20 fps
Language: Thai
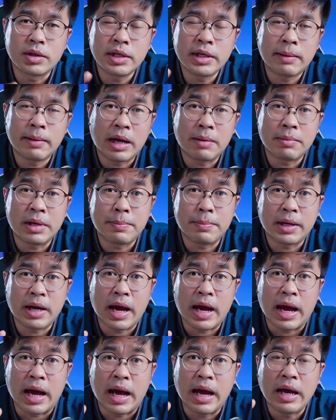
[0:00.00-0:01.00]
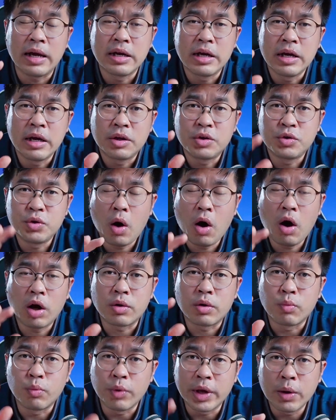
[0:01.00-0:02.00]
ที่กำลังมีปัญหายอด
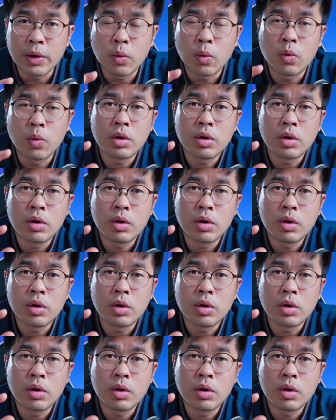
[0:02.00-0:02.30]
วิว